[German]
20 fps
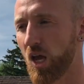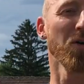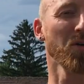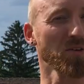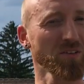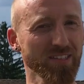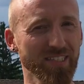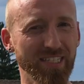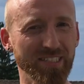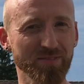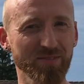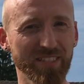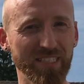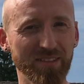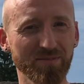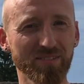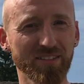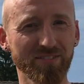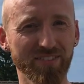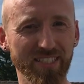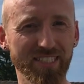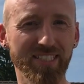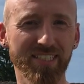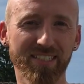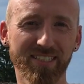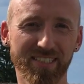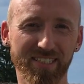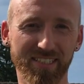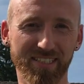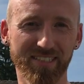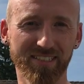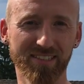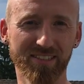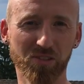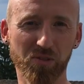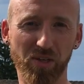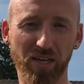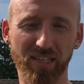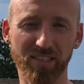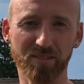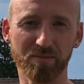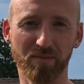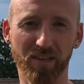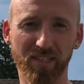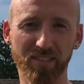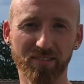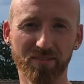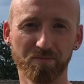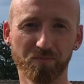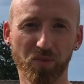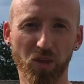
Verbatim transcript: und dass man eben die wichtigen Dinge zuerst macht.